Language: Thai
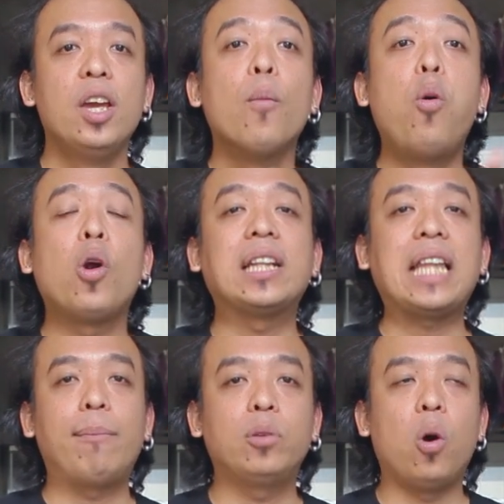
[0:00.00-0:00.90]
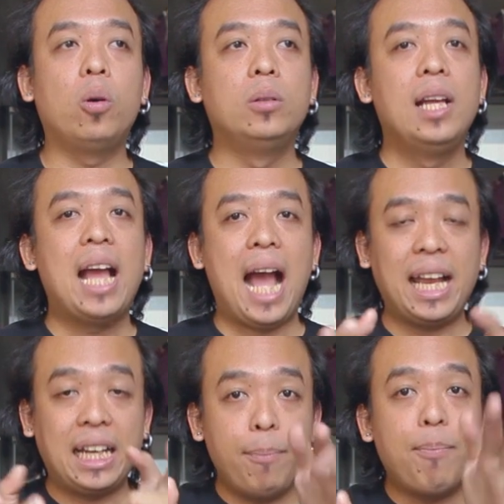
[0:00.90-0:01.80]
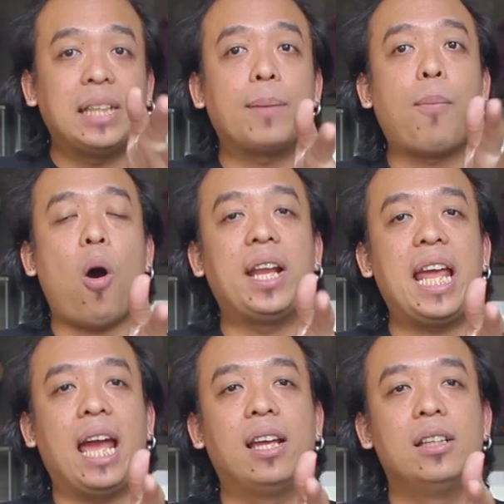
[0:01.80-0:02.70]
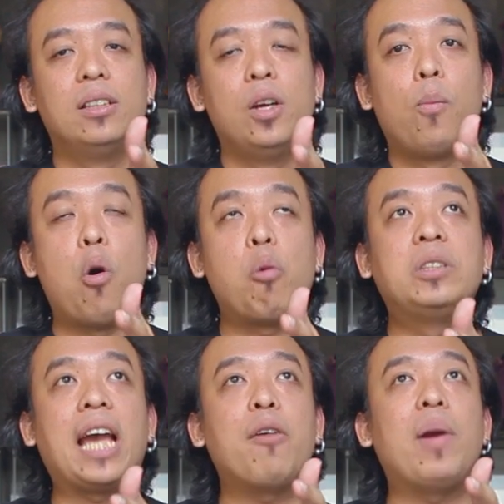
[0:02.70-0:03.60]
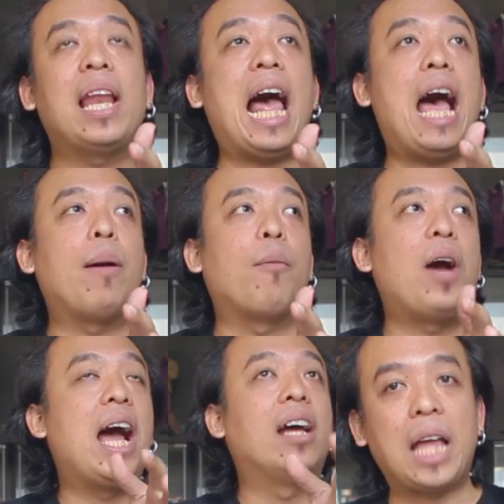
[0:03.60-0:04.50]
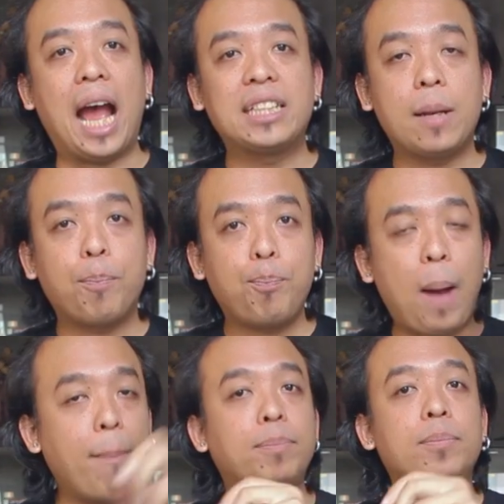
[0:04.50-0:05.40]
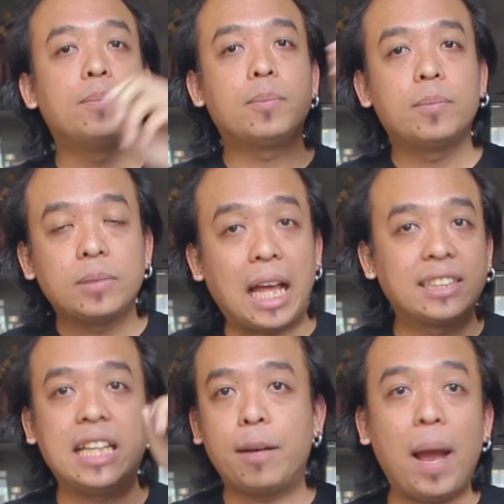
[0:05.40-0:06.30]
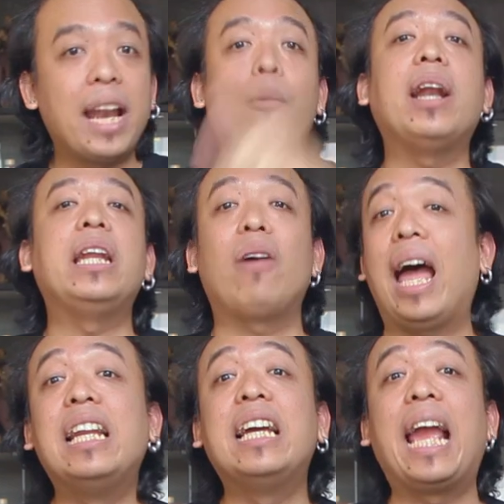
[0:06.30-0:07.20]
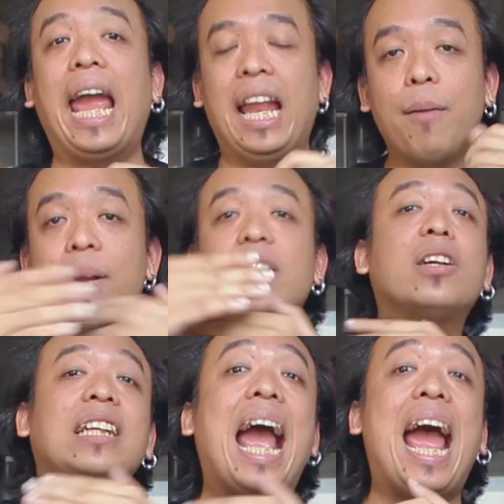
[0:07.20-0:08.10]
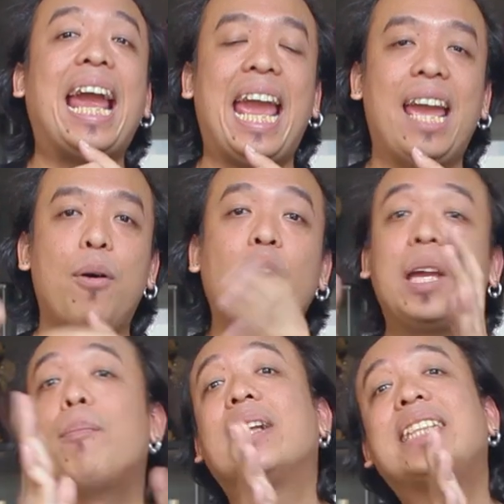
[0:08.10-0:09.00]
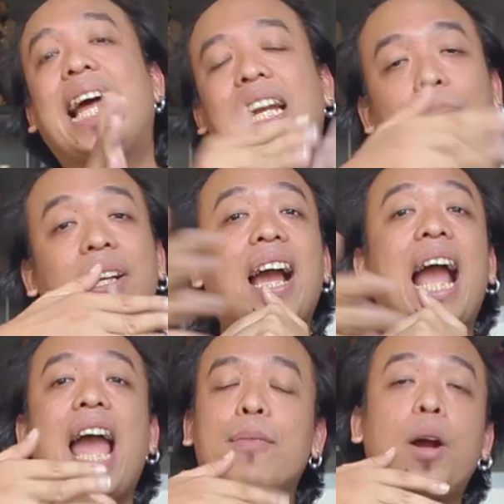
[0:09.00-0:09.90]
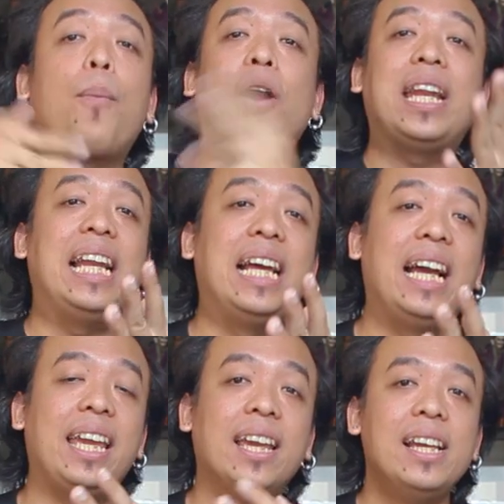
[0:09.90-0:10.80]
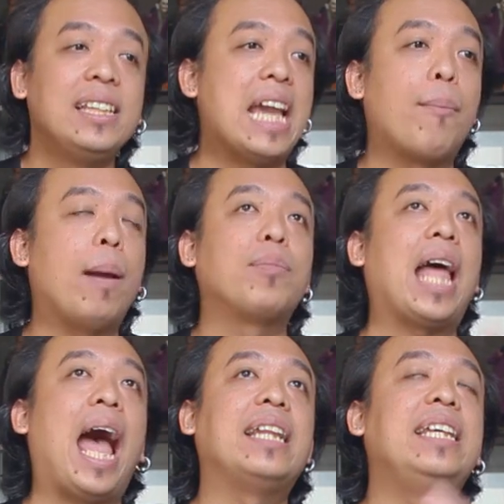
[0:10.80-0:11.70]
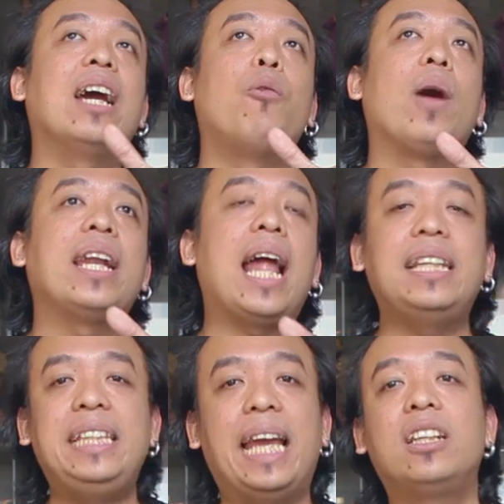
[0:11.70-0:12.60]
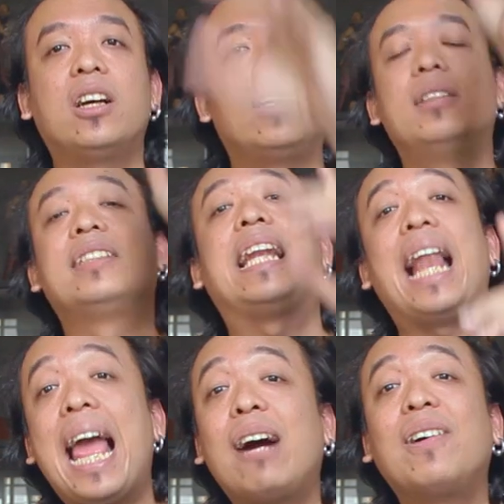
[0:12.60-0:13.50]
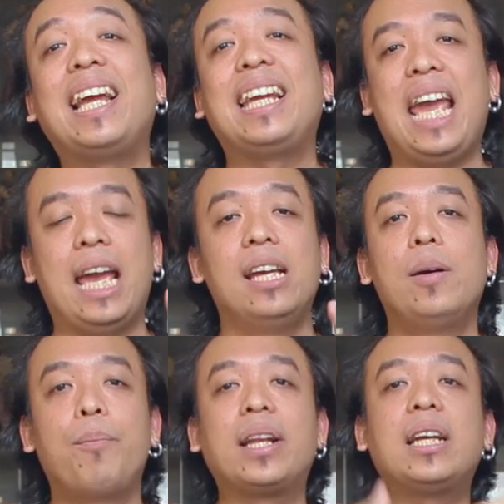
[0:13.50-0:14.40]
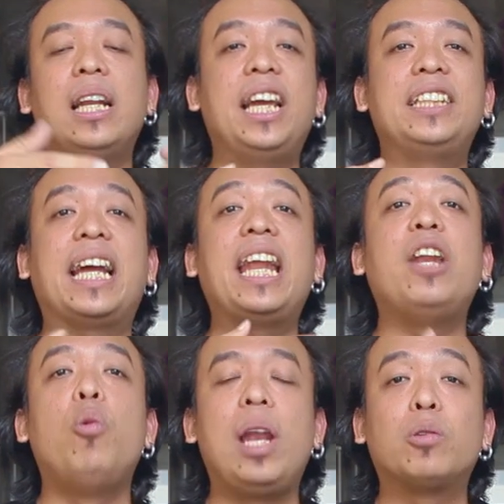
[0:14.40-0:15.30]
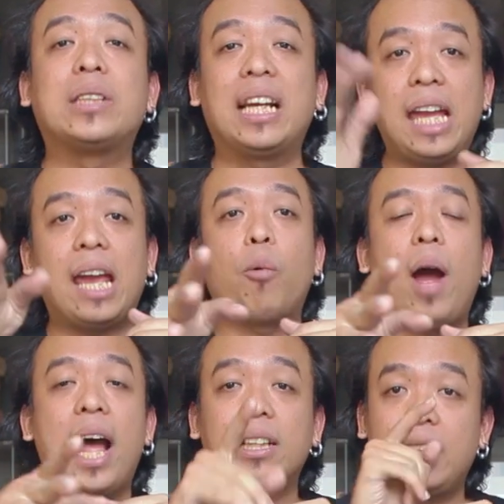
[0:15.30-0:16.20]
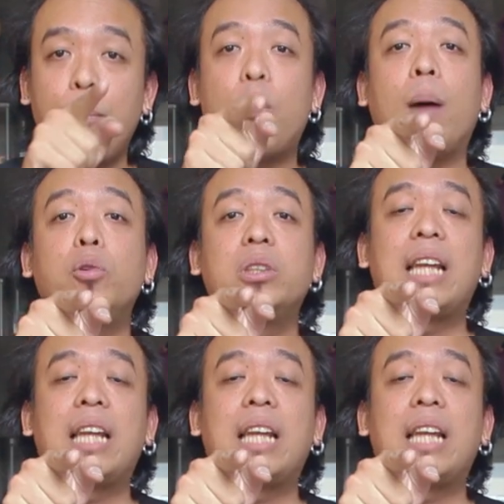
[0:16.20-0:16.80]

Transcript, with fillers: พูดกันตามตรงไอคลิปไม่สปอยเนี่ยผมใช้เวลาแบบว่าถ่ายเสร็จปั๊บตัดเสร็จภายในวันเดียวกันเลยไงแล้วมันก็ง่ายไงเพราะคลิปมันสั้นแล้วมันก็ง่ายมันก็ปล่อยได้เลยอย่างแบบถ่ายเที่ยงวันนั้นเย็นก็เสร็จแล้วอะไรเงี้ยมันก็เลยจะได้ดูเร็วสังเกตว่าคลิปความรู้สึก